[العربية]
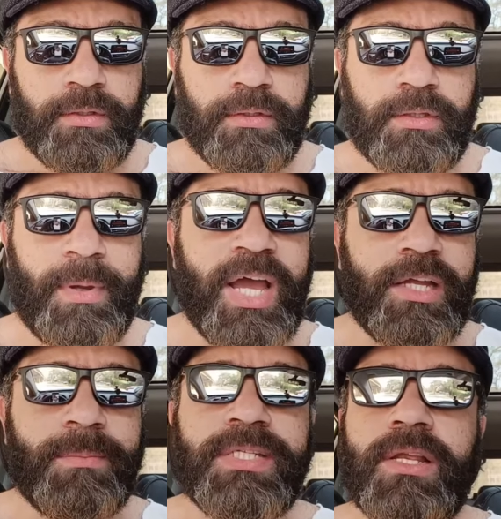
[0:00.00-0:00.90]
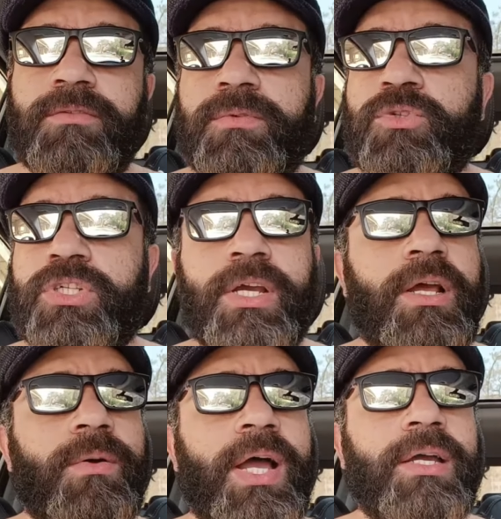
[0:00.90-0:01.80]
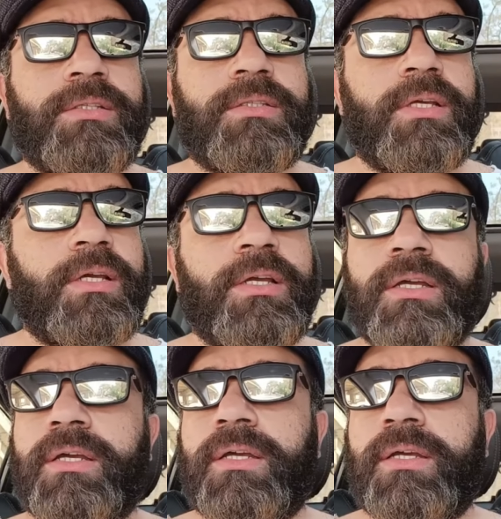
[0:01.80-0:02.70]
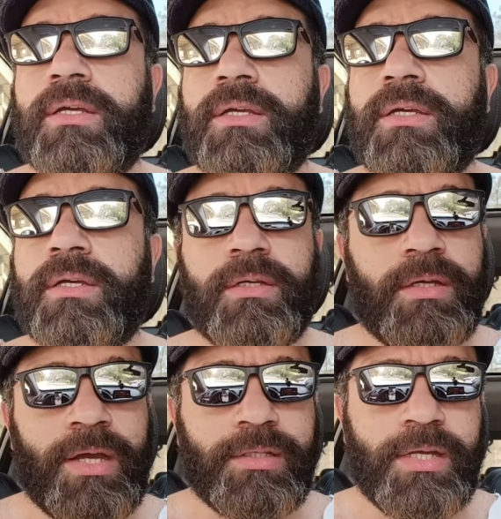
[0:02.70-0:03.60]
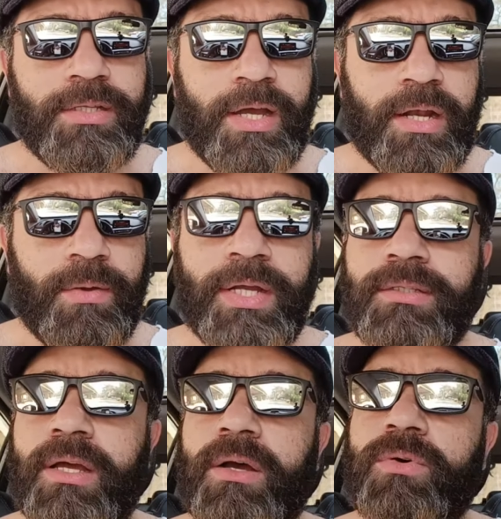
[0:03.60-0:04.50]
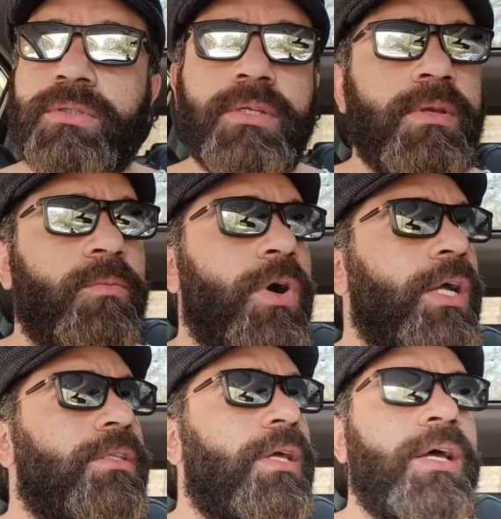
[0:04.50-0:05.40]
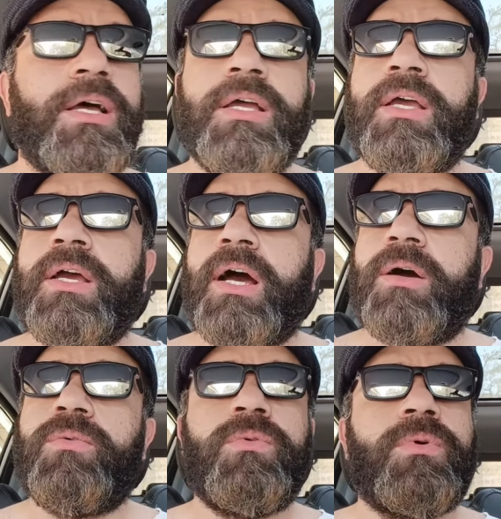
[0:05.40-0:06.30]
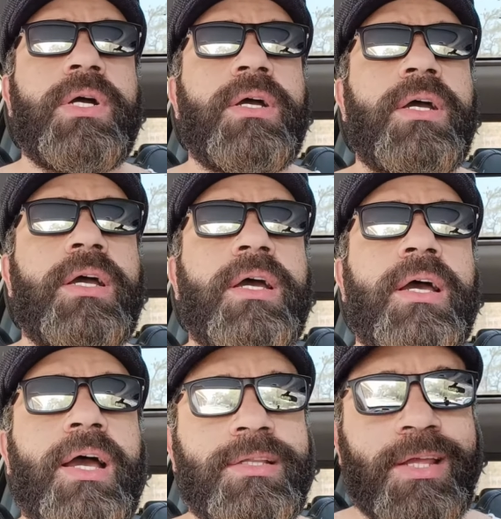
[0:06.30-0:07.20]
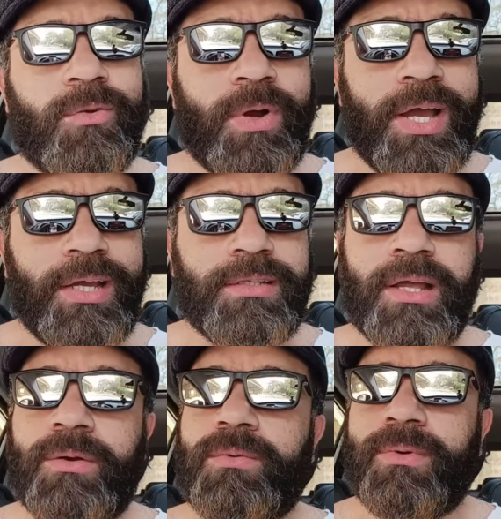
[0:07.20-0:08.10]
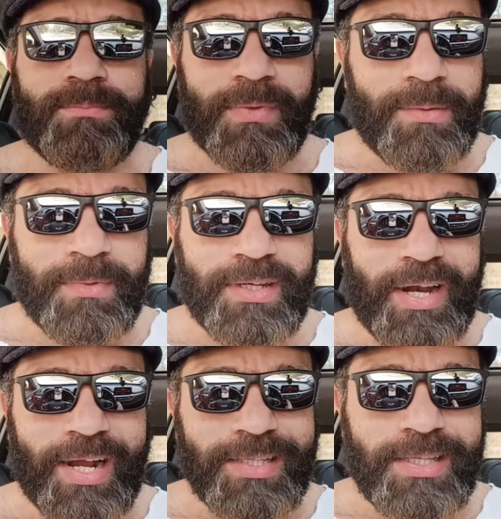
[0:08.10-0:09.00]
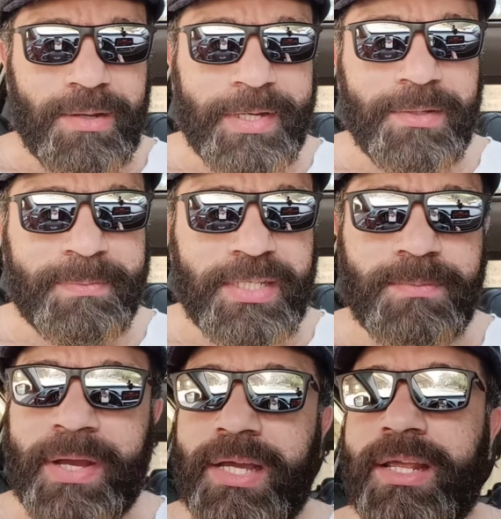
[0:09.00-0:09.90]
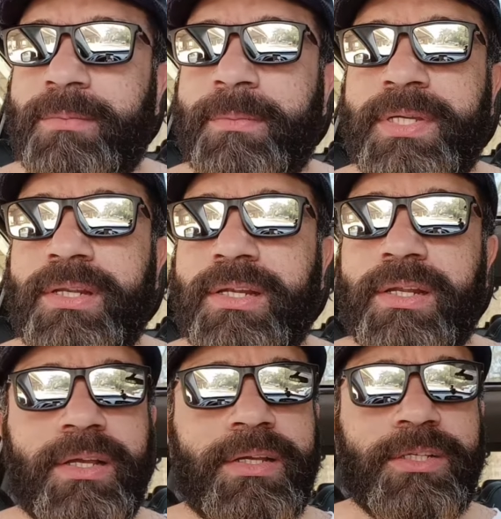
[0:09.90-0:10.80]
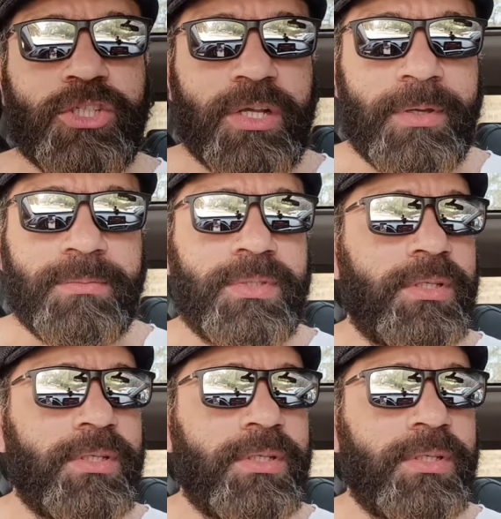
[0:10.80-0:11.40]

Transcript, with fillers: تبقى قاعد مثلا في مشكله واحد آه، اعتدى على واحده او اغتصب واحده او آه، قتل واحد او الحاجات اللي بقينا بنسمع عنها ما بين الشباب دي